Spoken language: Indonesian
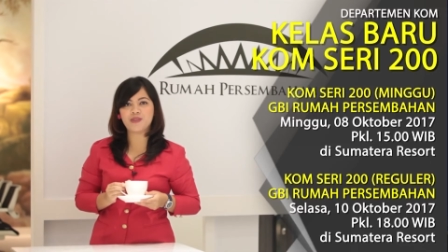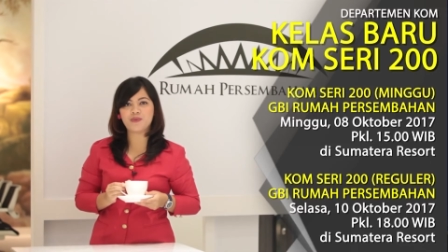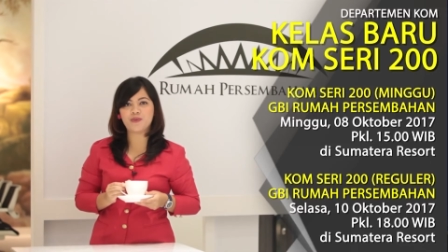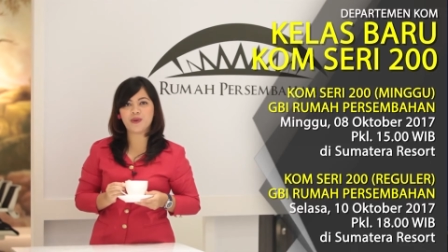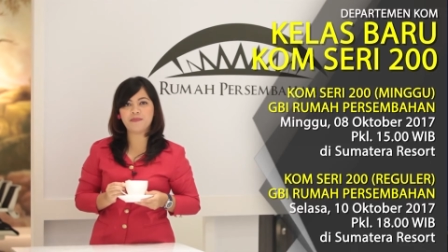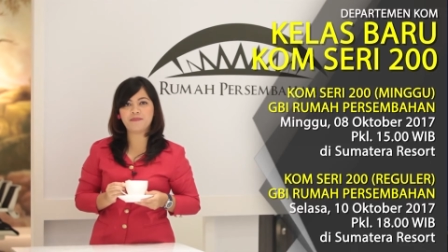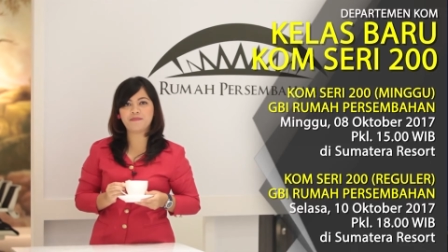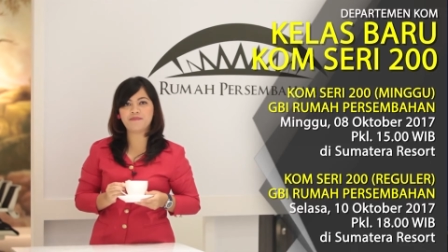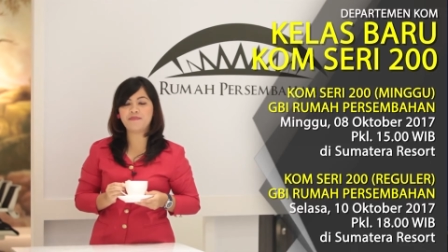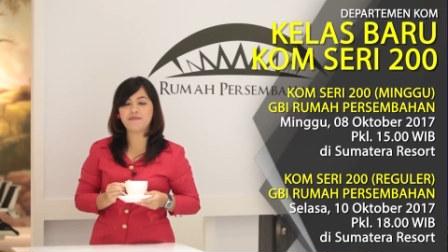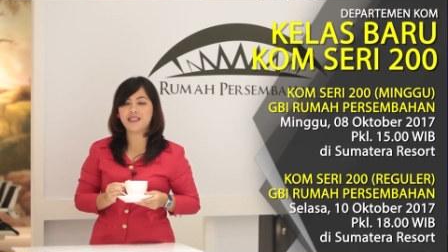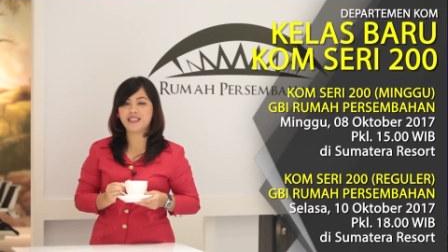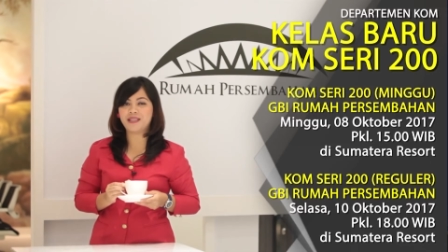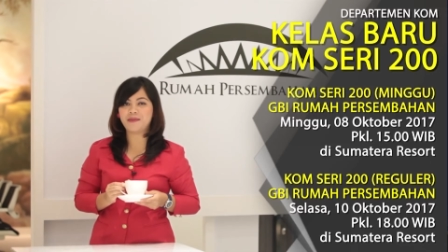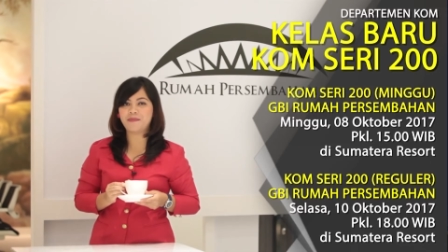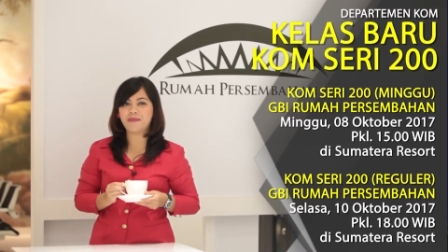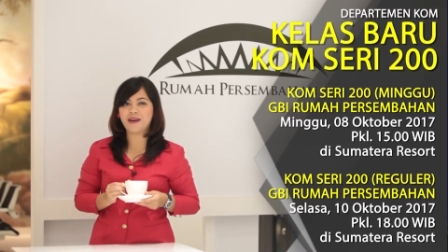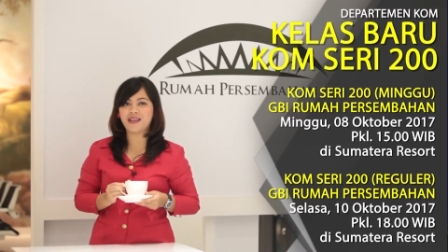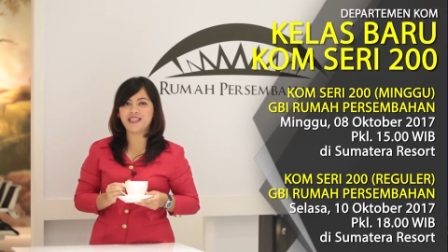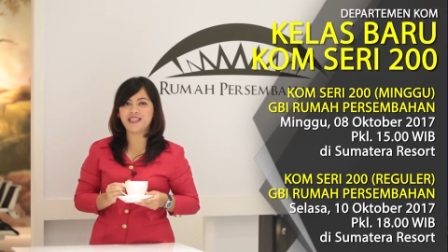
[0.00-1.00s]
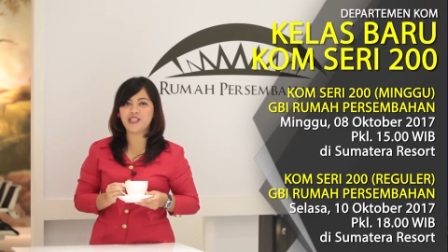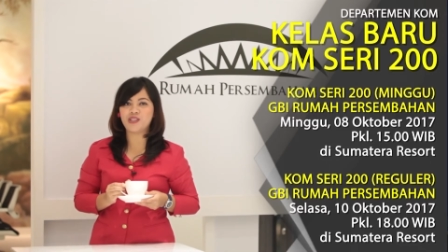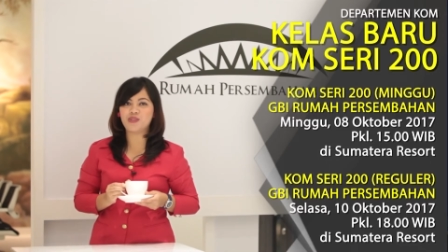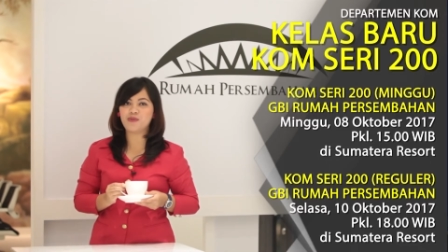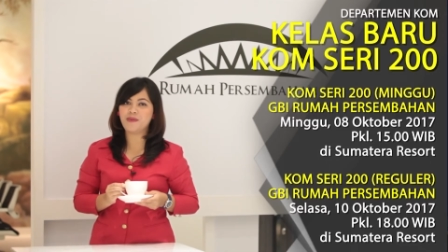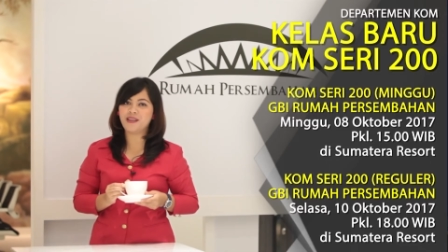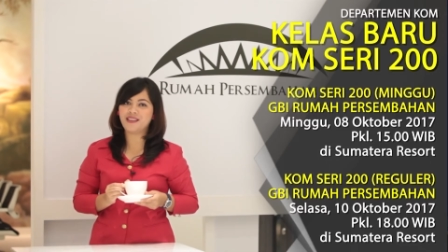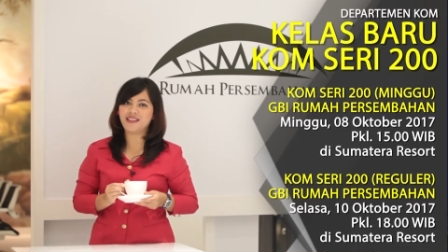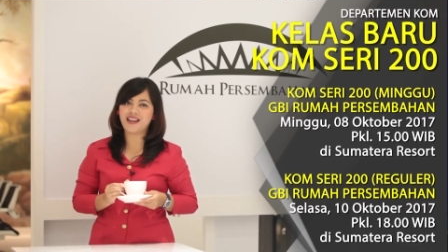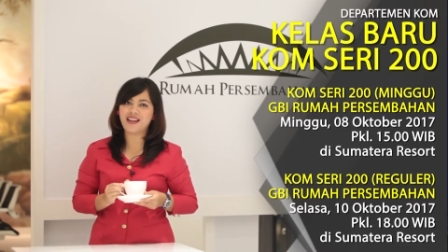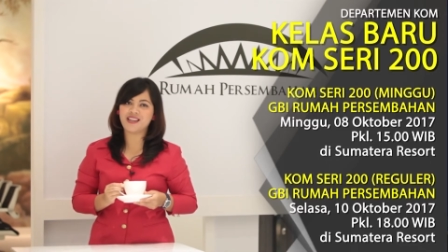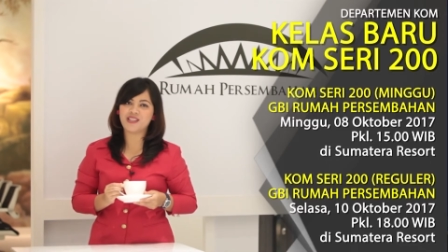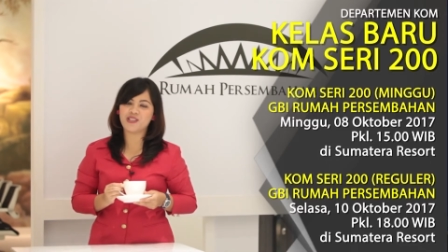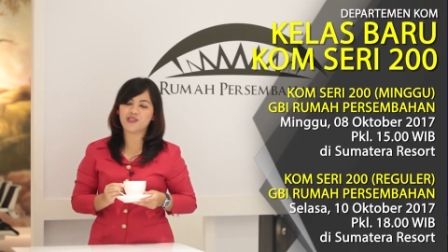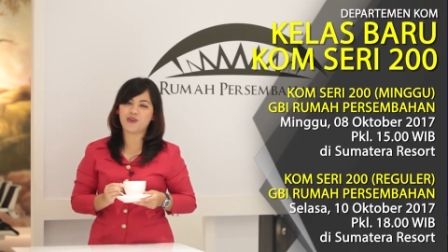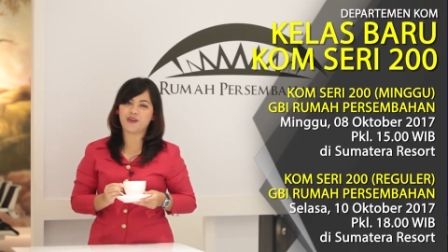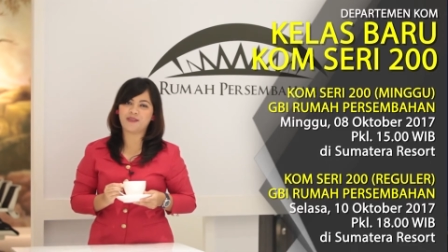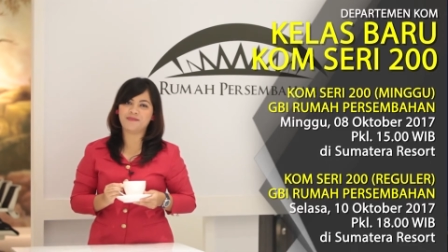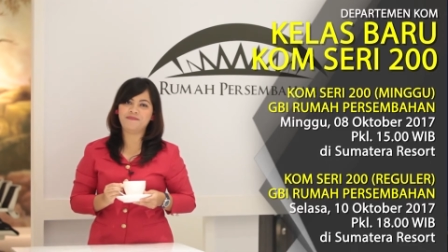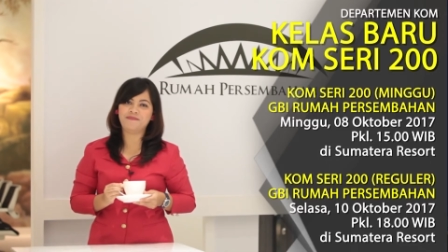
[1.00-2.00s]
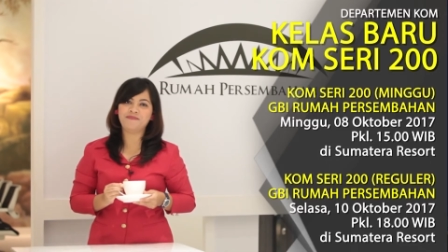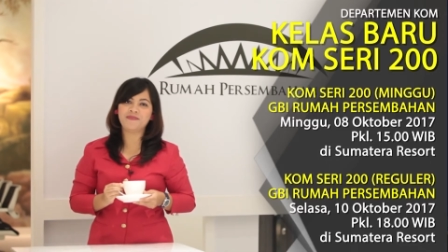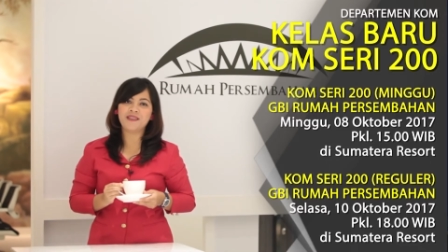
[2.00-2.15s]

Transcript: WIB bertempat di Sumatera Resort.